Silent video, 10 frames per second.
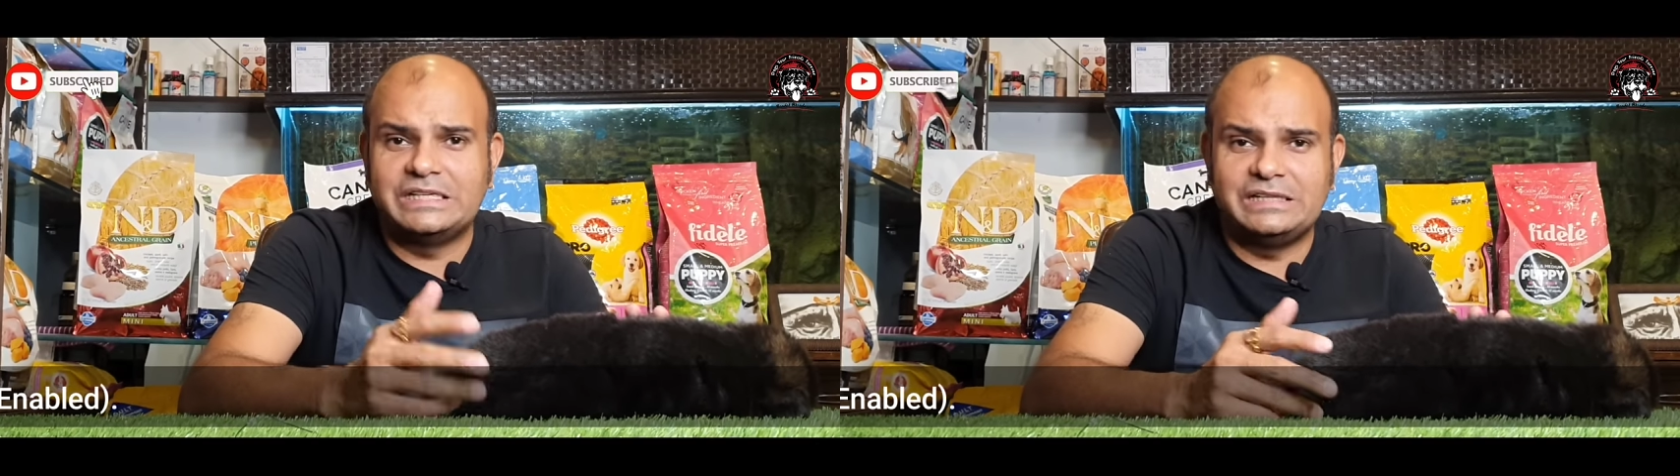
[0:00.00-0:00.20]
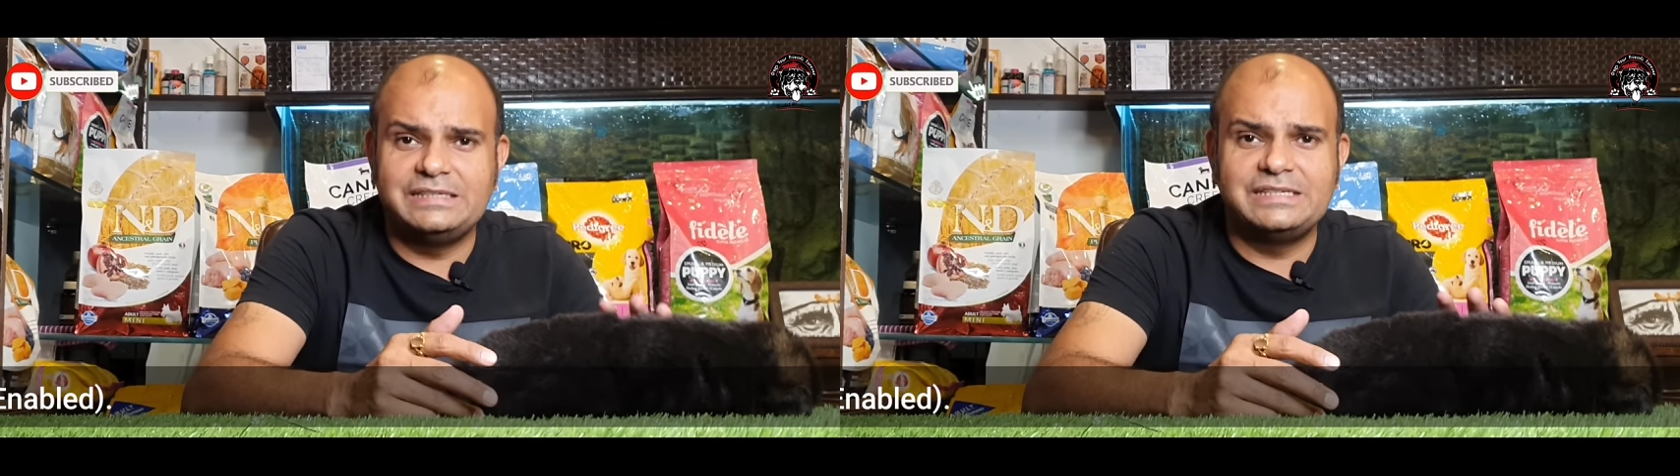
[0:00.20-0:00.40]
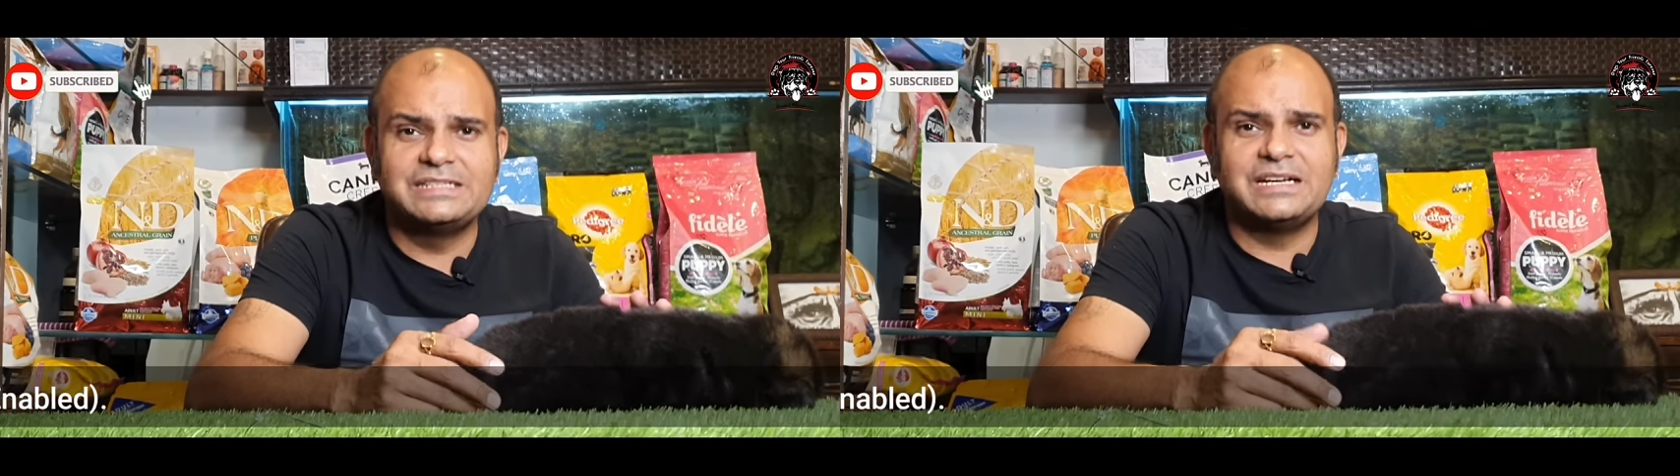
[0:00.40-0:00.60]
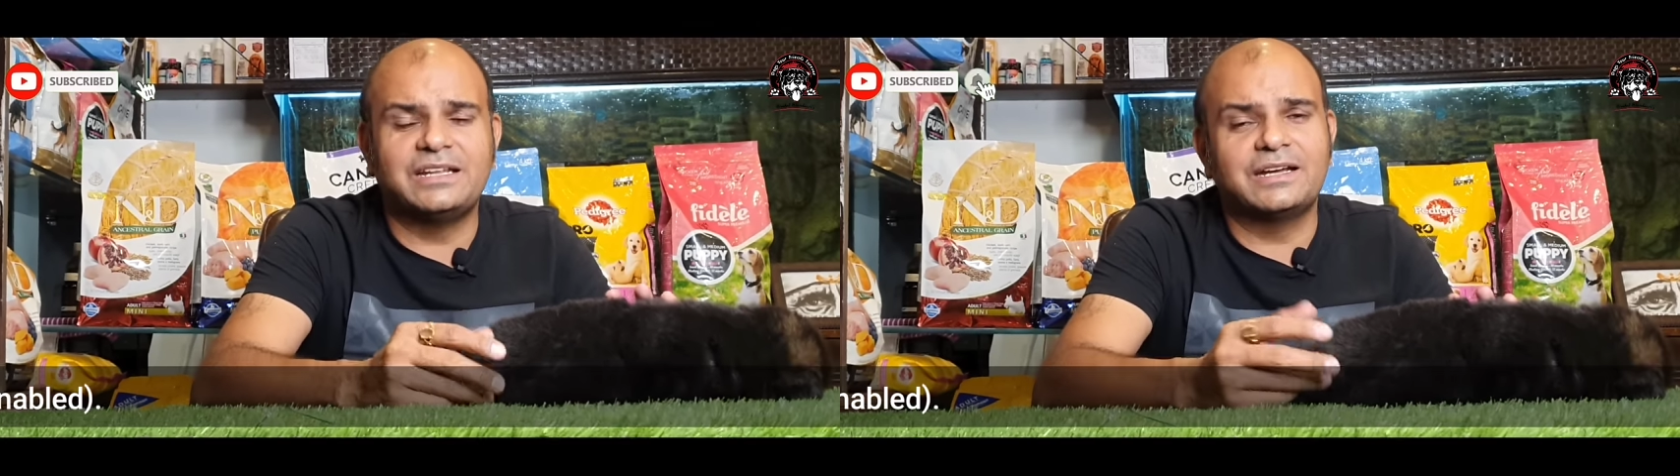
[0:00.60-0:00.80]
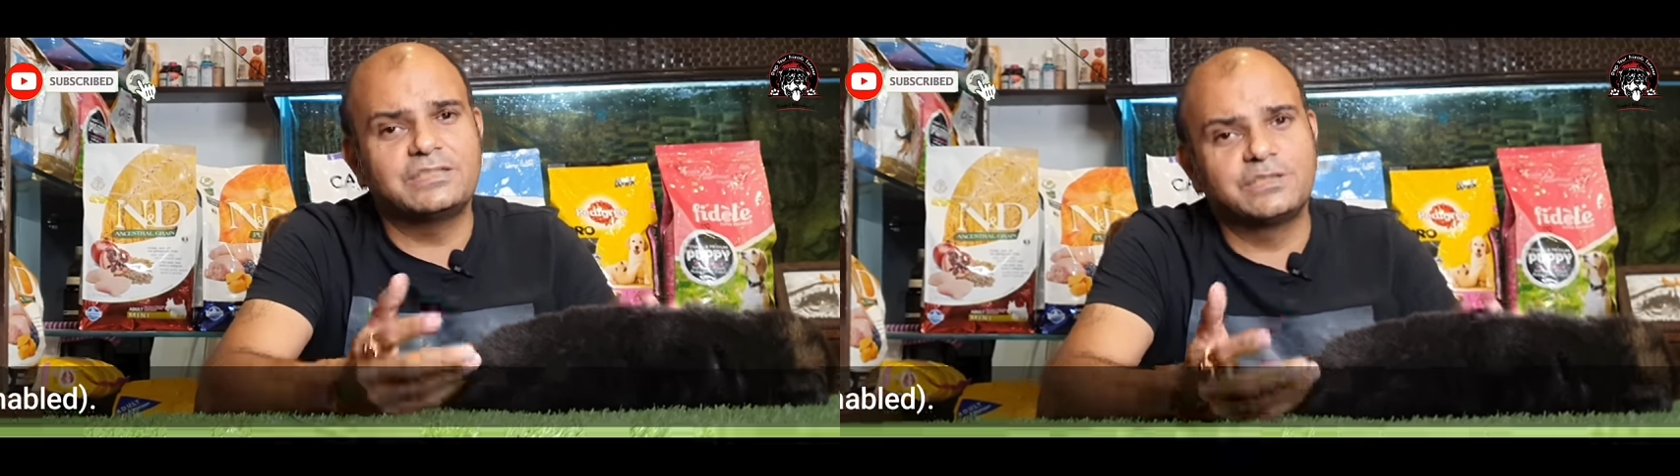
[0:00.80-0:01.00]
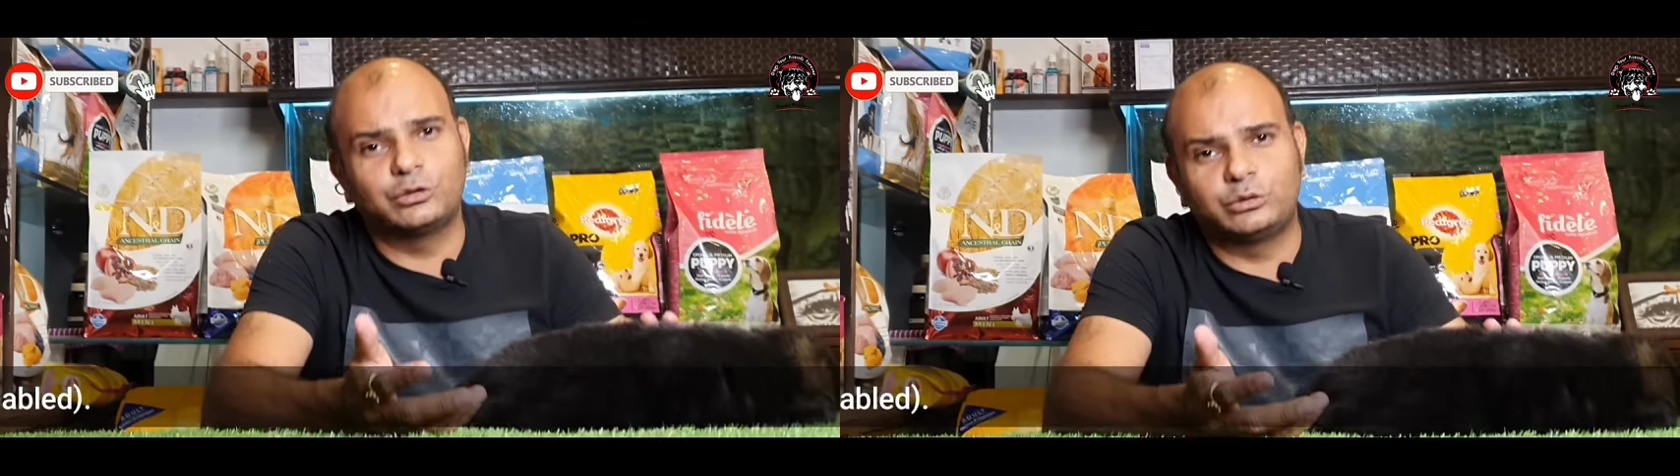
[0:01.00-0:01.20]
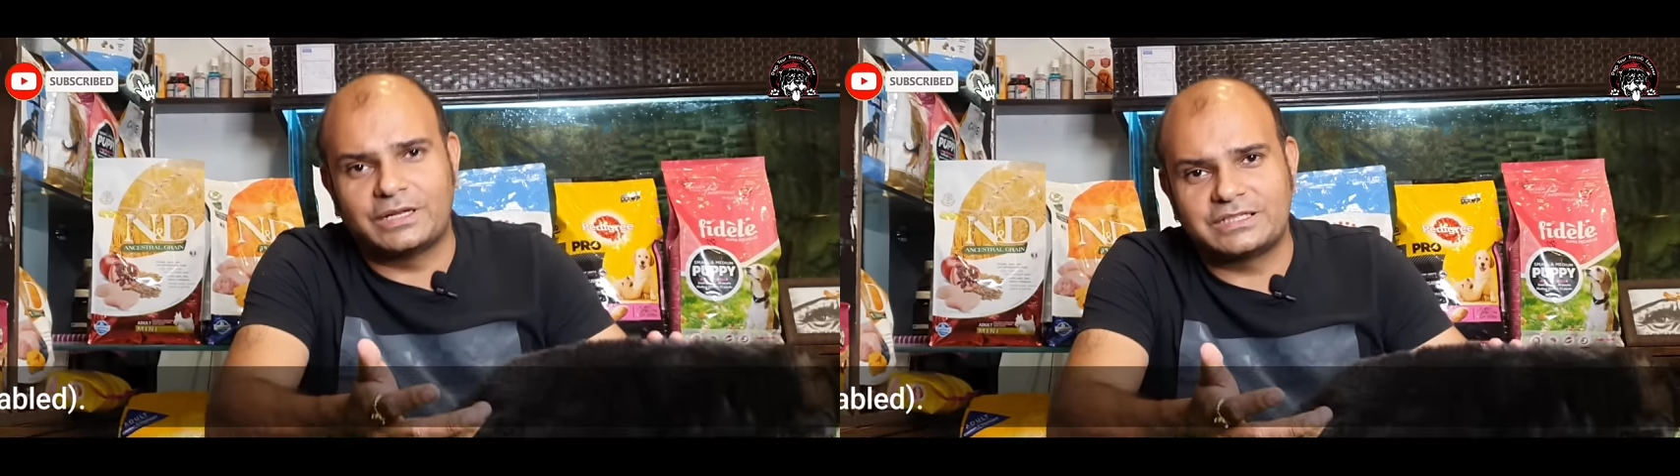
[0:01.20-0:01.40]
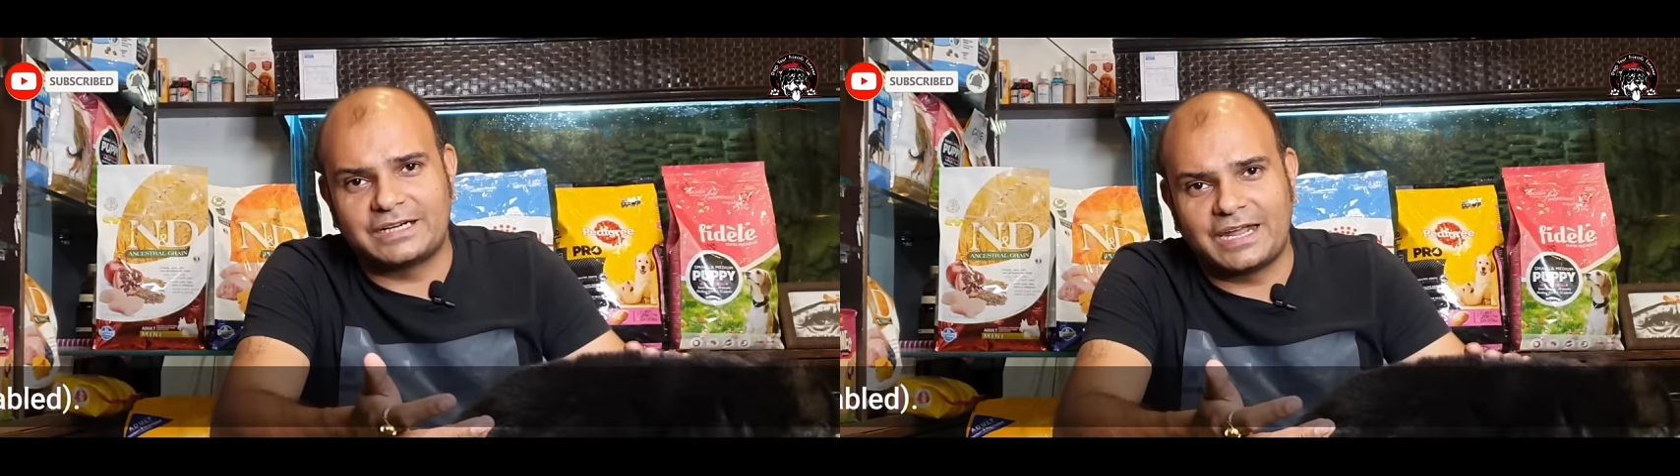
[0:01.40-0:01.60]
जल्दी सीख जाता है किसी को
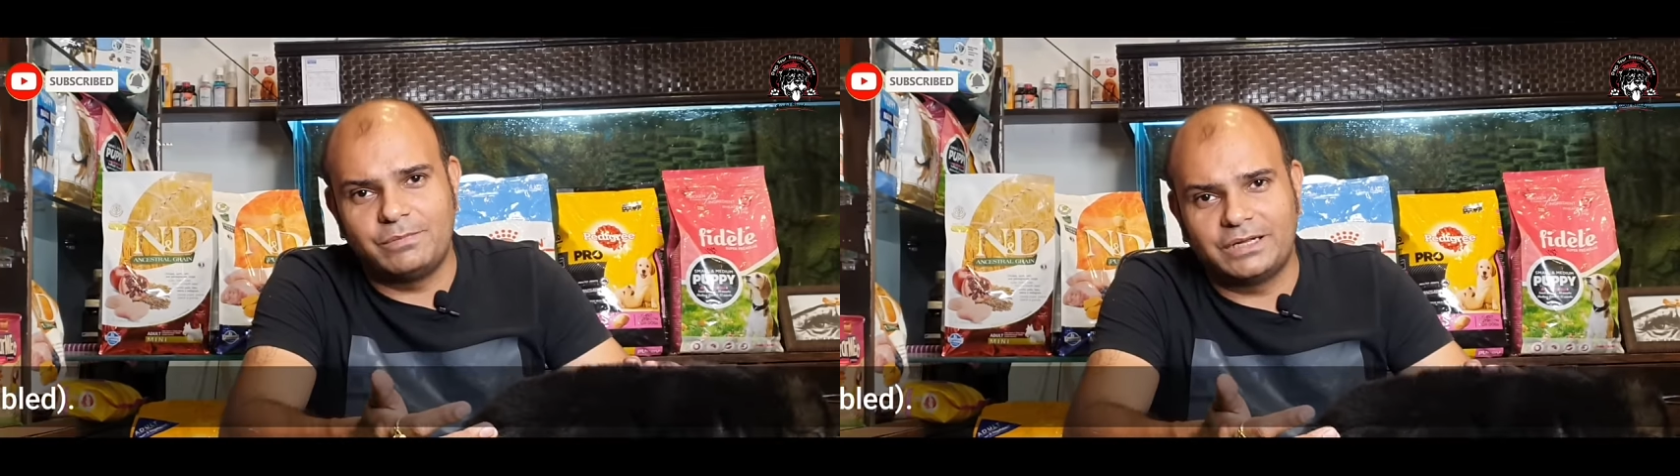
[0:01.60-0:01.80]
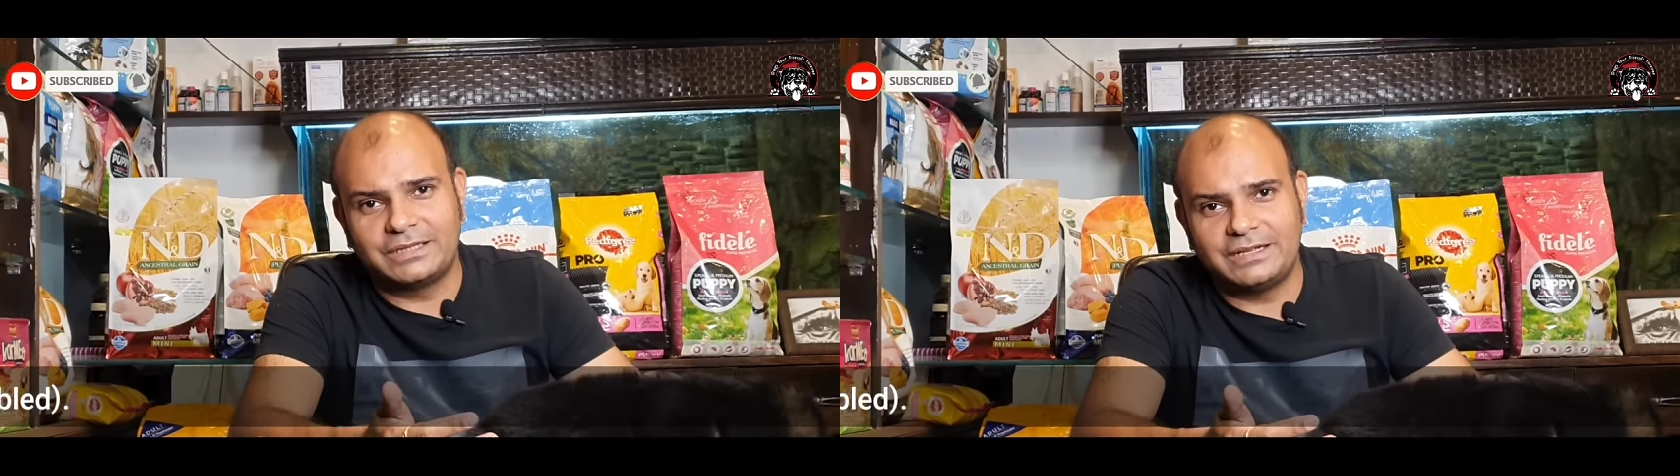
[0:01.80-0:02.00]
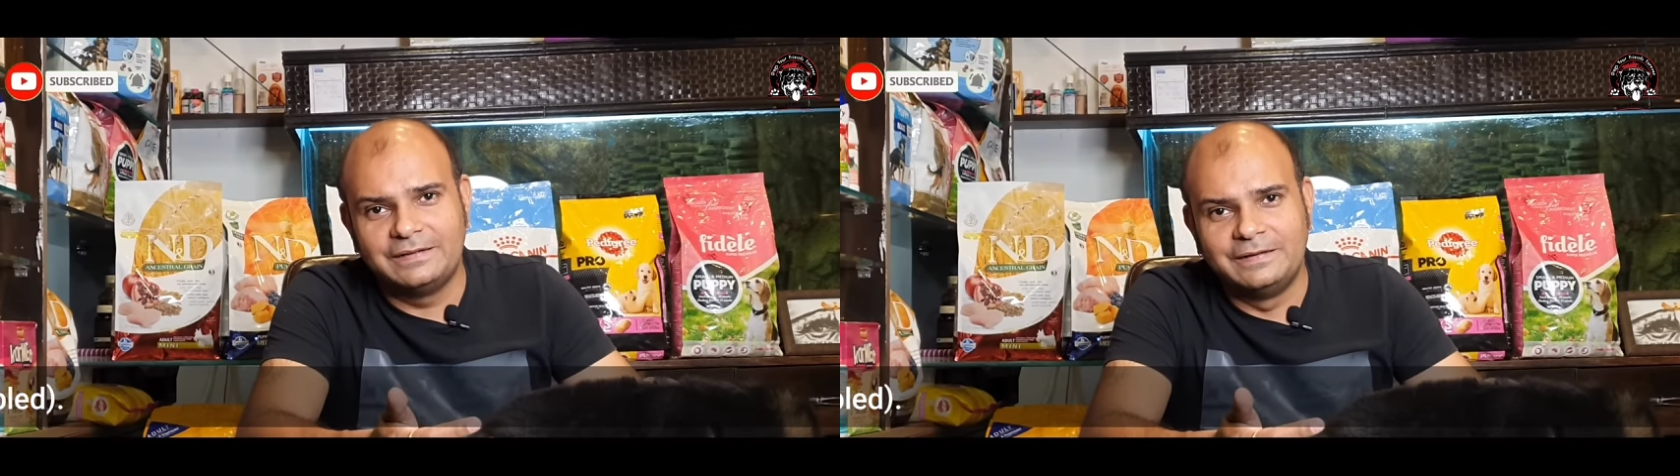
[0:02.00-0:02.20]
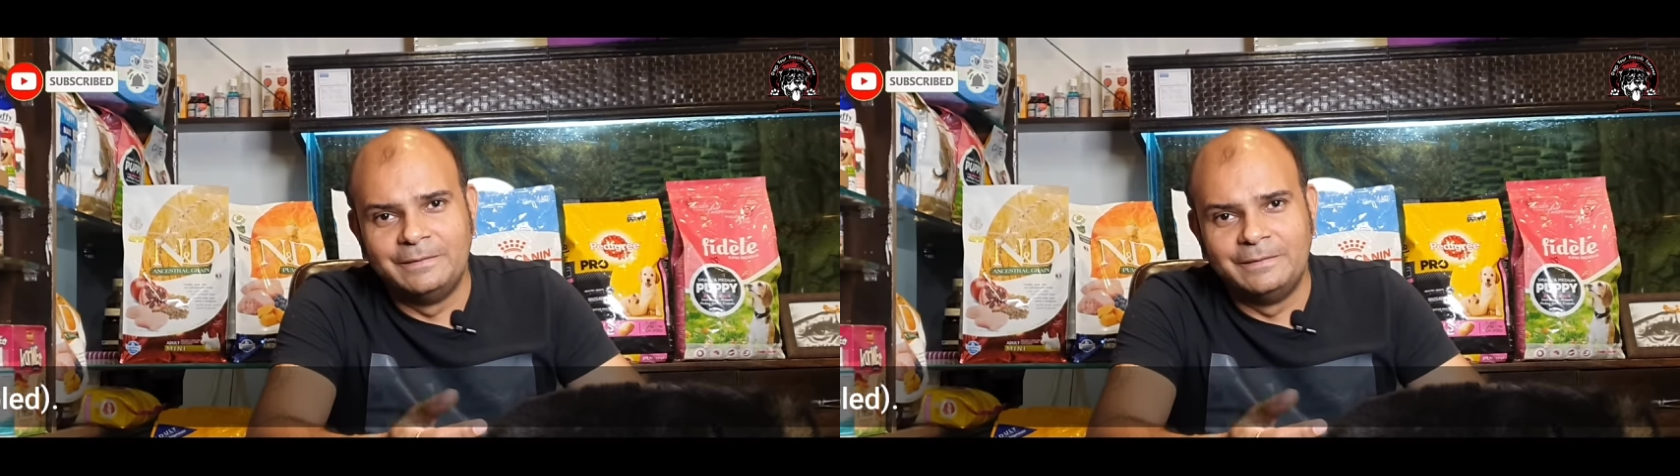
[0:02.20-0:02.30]
थोड़ा सा टाइम लगता है